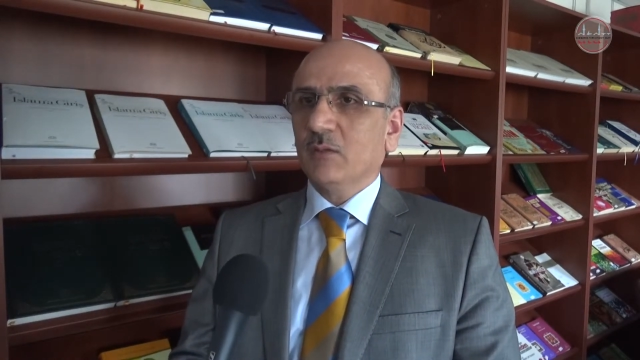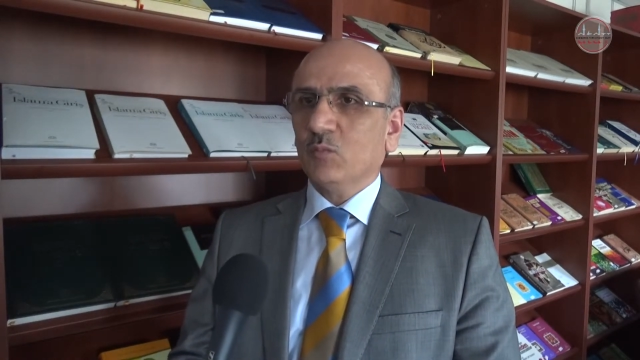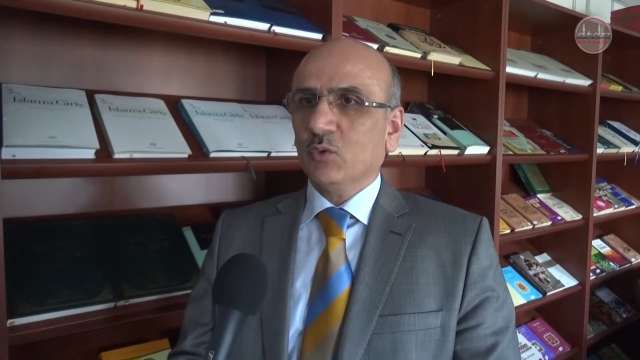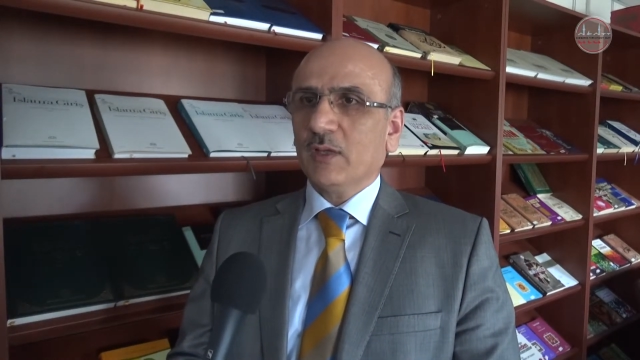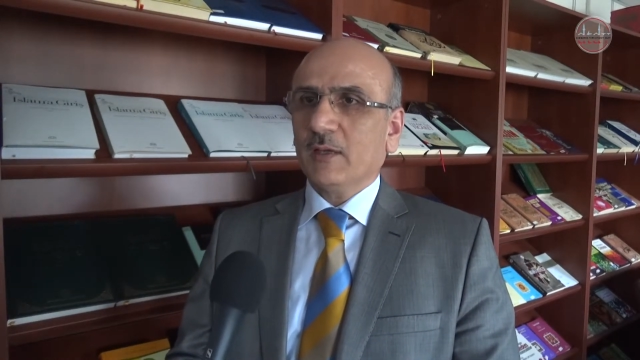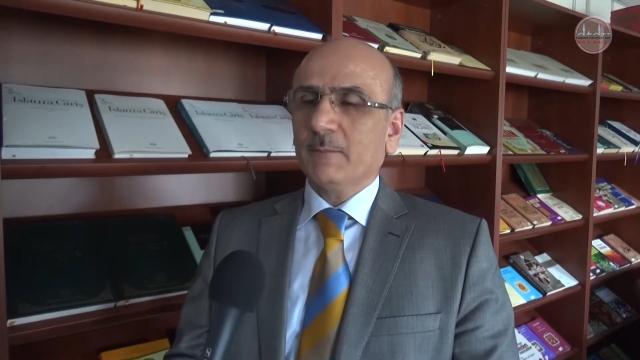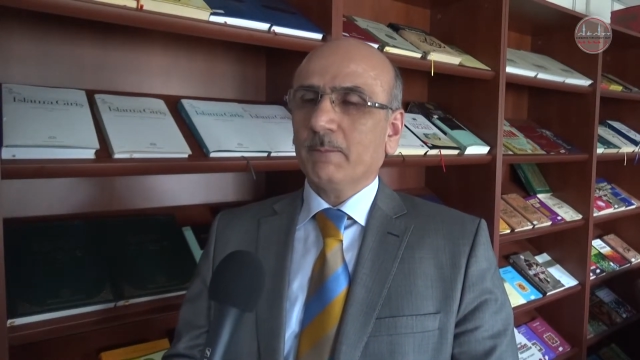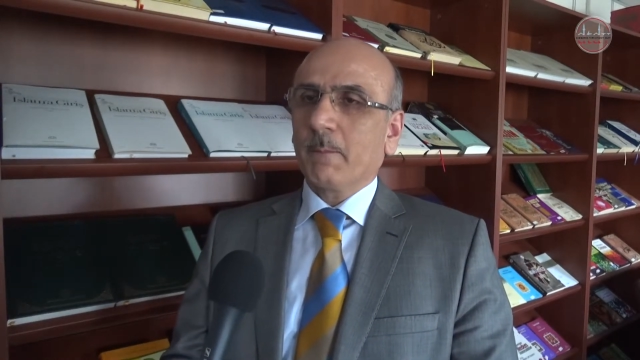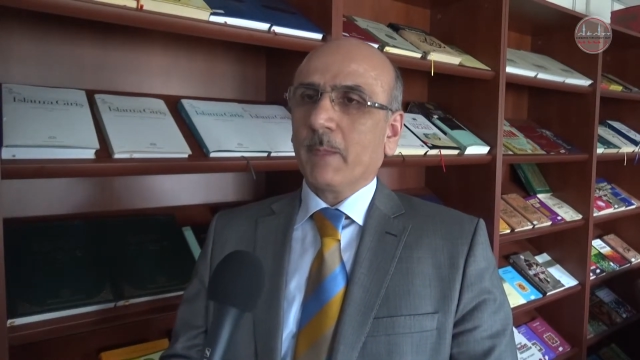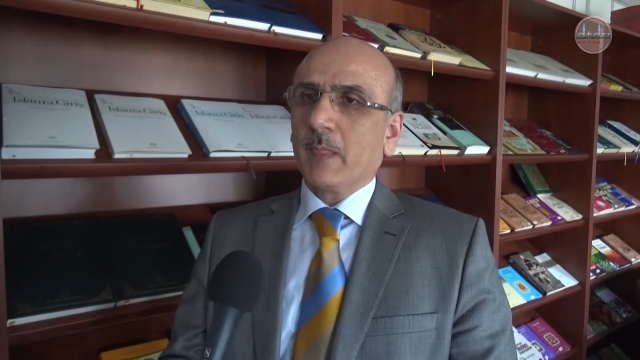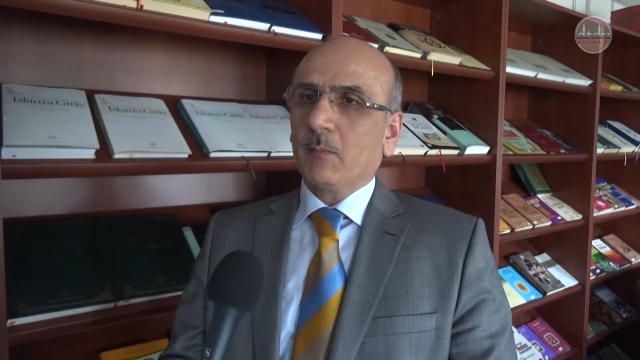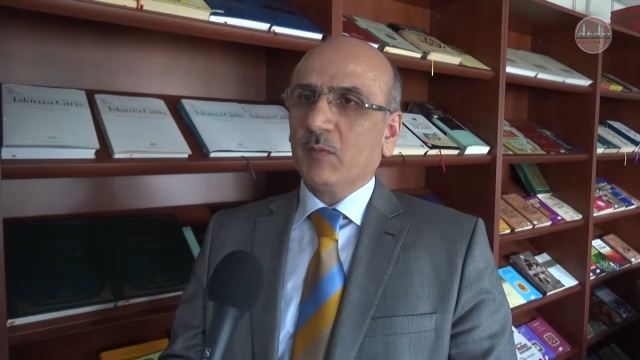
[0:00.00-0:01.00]
Bu da
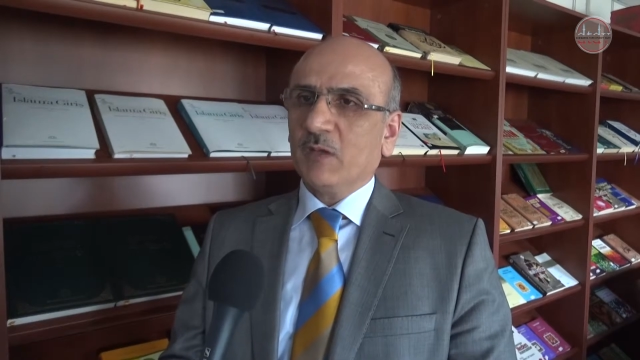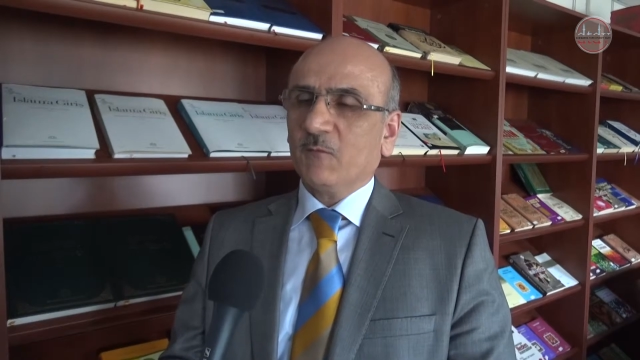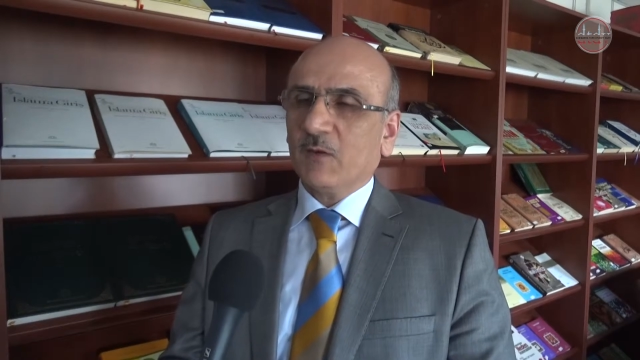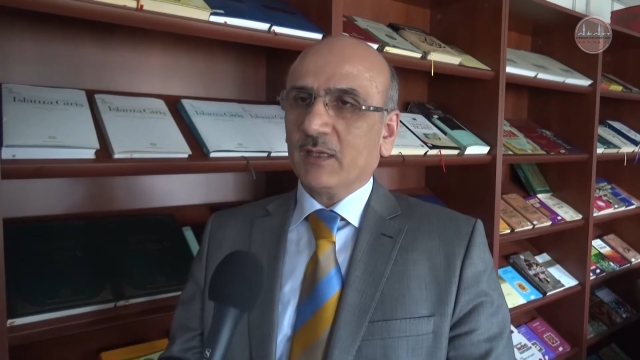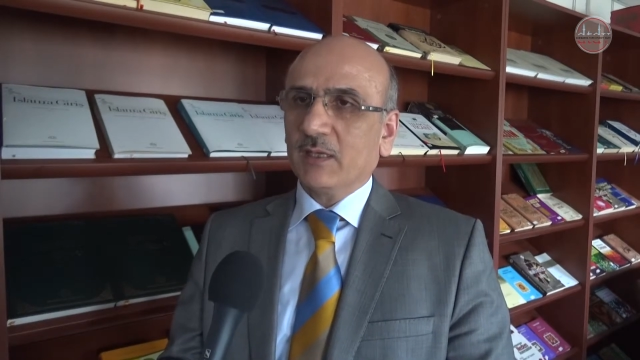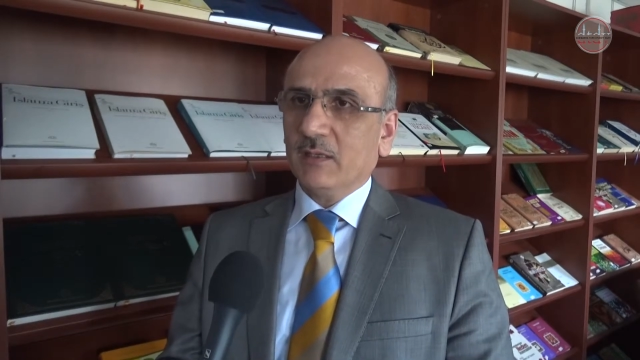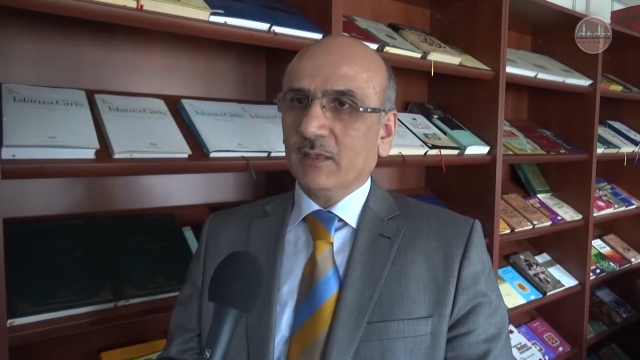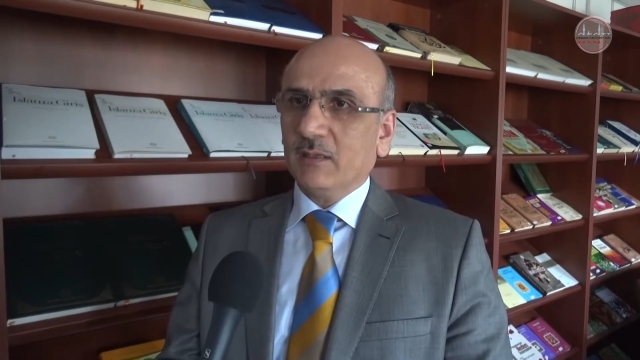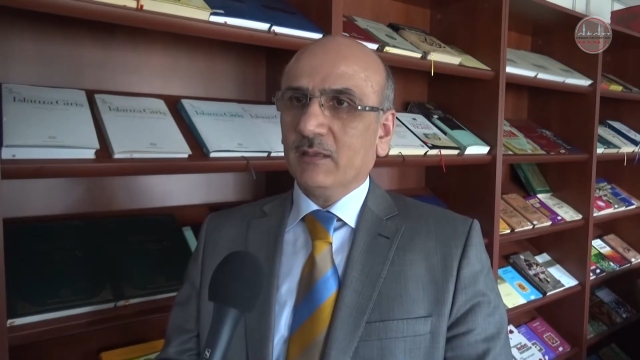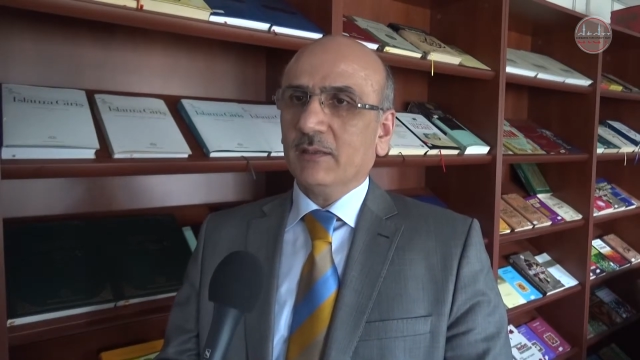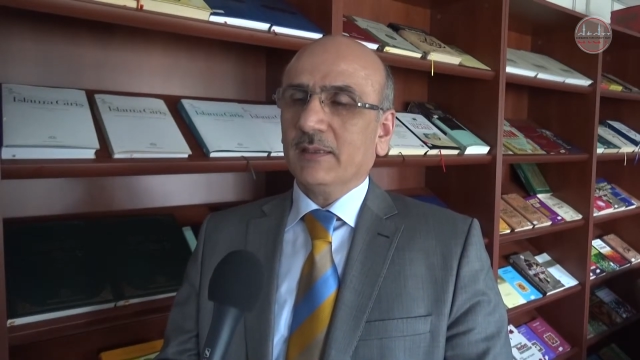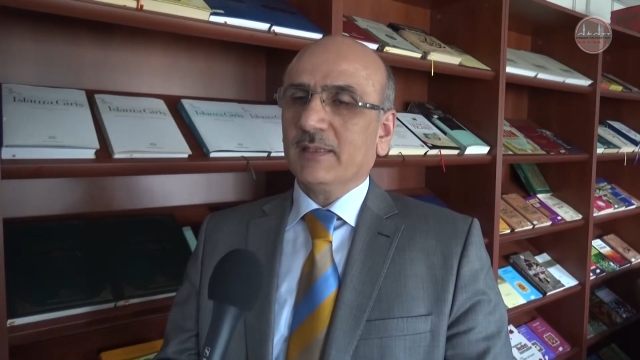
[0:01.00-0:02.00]
bir fakirin